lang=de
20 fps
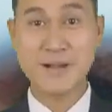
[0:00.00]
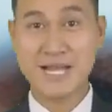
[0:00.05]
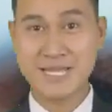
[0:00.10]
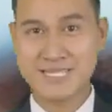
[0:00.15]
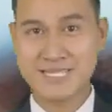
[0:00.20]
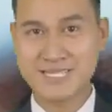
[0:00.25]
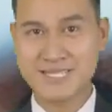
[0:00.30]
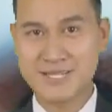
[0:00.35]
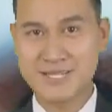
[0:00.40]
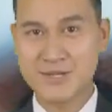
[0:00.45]

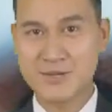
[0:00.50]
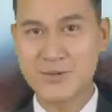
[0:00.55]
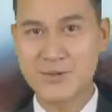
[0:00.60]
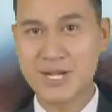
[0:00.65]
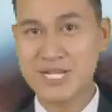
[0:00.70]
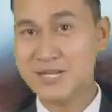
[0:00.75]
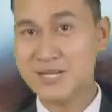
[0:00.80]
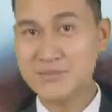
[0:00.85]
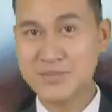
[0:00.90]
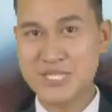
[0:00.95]
oder
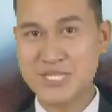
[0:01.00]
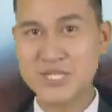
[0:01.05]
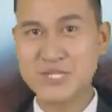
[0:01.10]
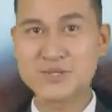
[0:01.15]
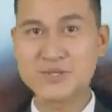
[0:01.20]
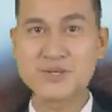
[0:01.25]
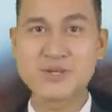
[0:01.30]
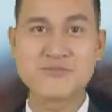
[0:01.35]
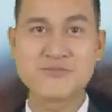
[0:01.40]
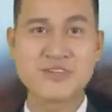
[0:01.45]
sondern ein
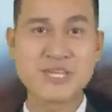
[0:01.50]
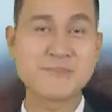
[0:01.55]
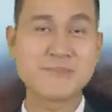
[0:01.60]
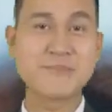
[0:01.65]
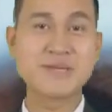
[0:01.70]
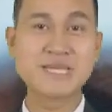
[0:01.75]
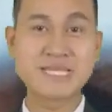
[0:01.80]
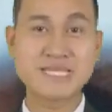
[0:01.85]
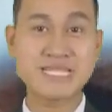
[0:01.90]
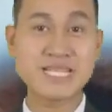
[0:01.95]

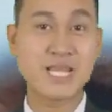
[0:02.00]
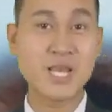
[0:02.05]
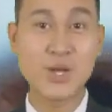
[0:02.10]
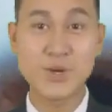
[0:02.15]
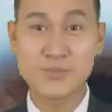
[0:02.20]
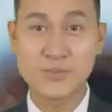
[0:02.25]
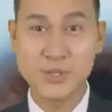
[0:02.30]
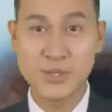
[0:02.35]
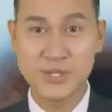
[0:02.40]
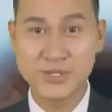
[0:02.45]
radikales
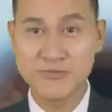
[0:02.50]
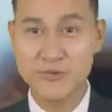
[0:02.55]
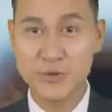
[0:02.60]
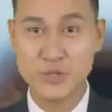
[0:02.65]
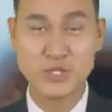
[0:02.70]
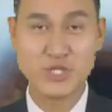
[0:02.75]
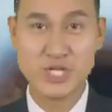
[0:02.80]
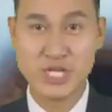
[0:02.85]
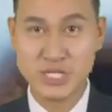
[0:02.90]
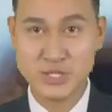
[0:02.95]
Makeover.
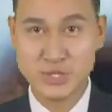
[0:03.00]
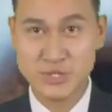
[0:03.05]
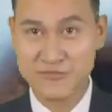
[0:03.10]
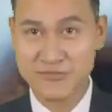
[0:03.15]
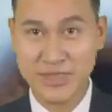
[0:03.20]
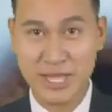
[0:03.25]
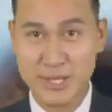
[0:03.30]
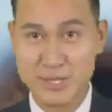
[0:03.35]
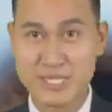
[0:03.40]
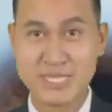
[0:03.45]

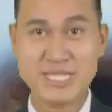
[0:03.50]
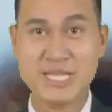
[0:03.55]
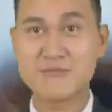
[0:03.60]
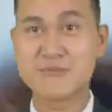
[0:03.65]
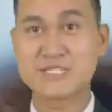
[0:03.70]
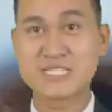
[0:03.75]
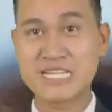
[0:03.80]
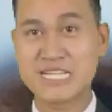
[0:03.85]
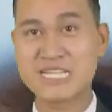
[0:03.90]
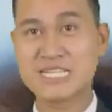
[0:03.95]

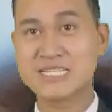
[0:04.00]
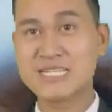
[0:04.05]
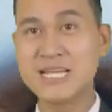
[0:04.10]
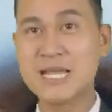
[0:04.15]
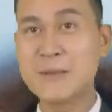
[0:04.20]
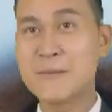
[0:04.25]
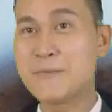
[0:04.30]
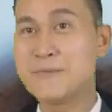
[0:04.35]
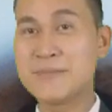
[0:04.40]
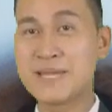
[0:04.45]
Ein neues
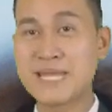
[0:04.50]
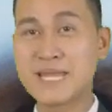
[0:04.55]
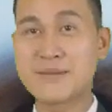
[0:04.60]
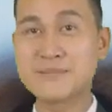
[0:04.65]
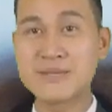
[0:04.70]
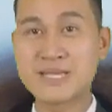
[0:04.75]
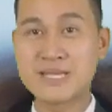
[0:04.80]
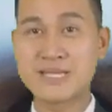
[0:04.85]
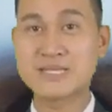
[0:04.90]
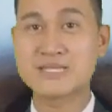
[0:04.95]

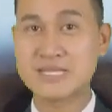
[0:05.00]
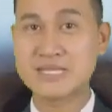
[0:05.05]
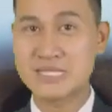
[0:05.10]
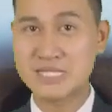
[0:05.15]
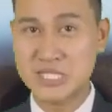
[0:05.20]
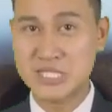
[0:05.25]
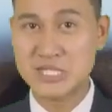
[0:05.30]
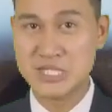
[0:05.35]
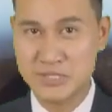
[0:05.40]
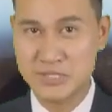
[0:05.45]
Quizstudio und
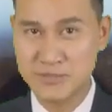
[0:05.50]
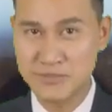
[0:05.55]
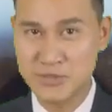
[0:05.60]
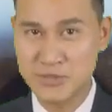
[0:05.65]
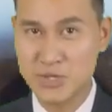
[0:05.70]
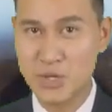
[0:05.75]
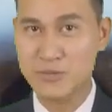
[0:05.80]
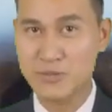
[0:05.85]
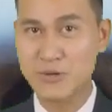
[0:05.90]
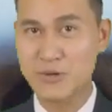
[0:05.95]
neue
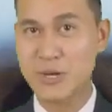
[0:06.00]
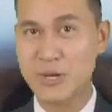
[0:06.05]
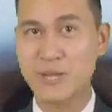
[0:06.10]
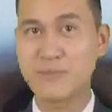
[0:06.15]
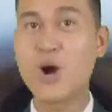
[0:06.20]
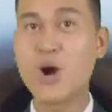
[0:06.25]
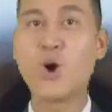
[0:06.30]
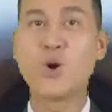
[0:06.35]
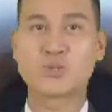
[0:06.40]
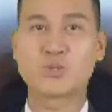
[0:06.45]
Spielregeln
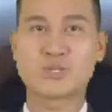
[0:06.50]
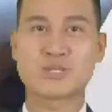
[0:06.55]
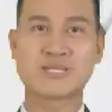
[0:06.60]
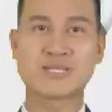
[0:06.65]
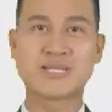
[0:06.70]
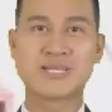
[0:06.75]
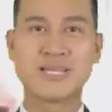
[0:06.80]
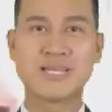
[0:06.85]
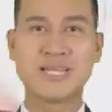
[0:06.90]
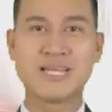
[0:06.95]
sollen
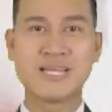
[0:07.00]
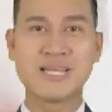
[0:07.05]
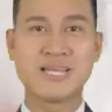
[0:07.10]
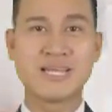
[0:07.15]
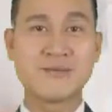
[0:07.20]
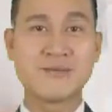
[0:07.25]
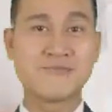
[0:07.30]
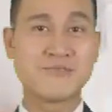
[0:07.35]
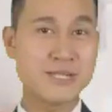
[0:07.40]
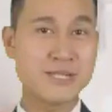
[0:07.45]
die
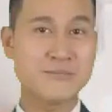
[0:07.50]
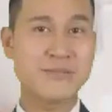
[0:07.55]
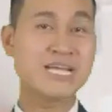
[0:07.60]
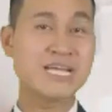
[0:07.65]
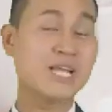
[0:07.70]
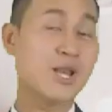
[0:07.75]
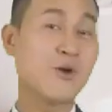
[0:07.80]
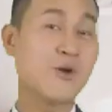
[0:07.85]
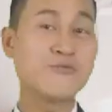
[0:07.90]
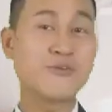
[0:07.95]
zuletzt
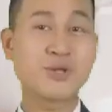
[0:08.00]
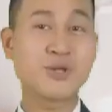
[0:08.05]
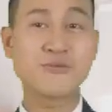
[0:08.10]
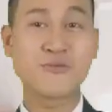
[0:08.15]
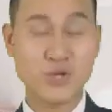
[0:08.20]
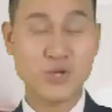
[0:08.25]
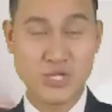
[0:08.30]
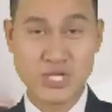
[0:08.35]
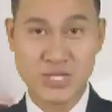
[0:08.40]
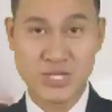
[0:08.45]
gesunden
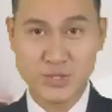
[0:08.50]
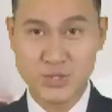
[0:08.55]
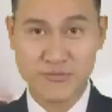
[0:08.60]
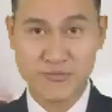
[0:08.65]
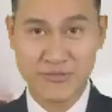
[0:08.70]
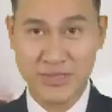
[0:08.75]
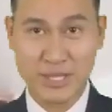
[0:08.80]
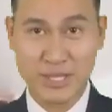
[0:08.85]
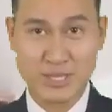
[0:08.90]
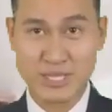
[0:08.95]

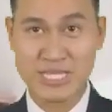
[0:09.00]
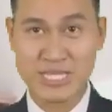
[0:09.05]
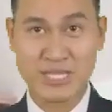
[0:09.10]
Einschaltquoten